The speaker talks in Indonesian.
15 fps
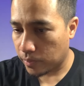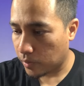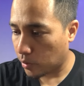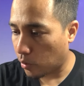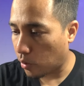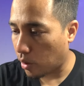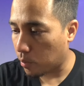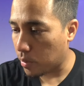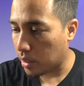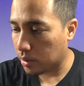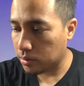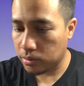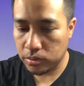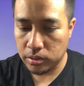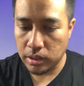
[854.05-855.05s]
kalau
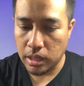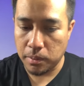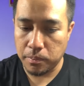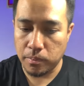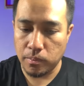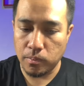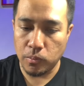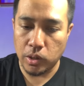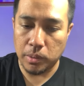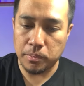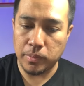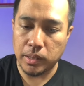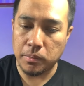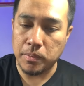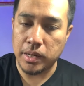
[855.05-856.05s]
abang nggak bukan
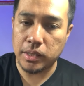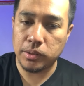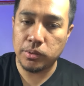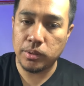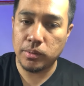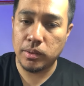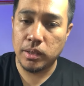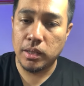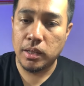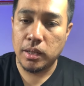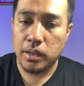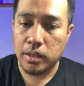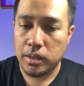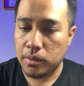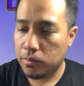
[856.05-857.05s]
penggemar
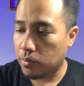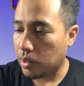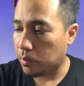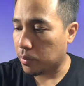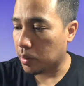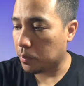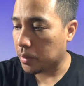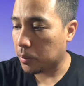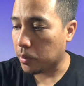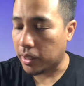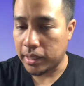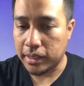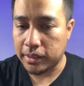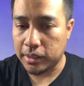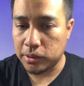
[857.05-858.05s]
bukan penggemar bukan
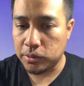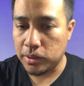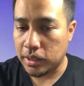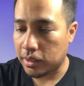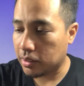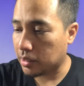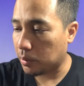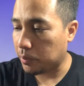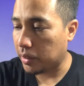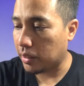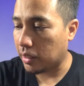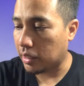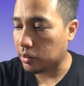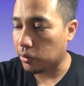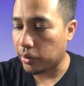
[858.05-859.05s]
haters juga tapi
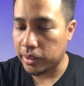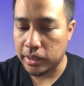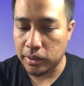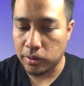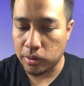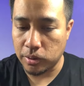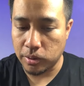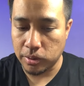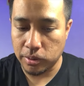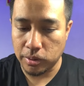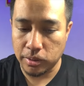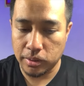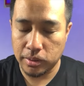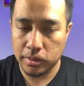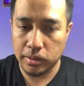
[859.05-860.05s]
enjoy aja kalau nonton
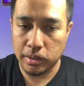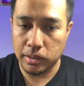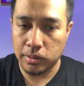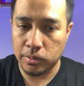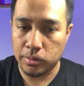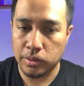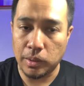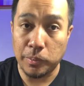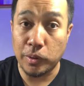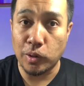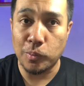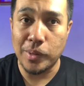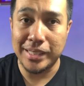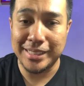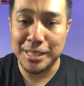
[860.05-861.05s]
gitu tapi kalau
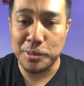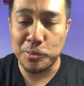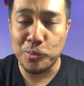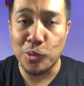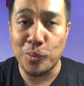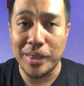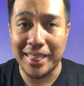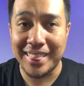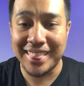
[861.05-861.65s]
baca mumet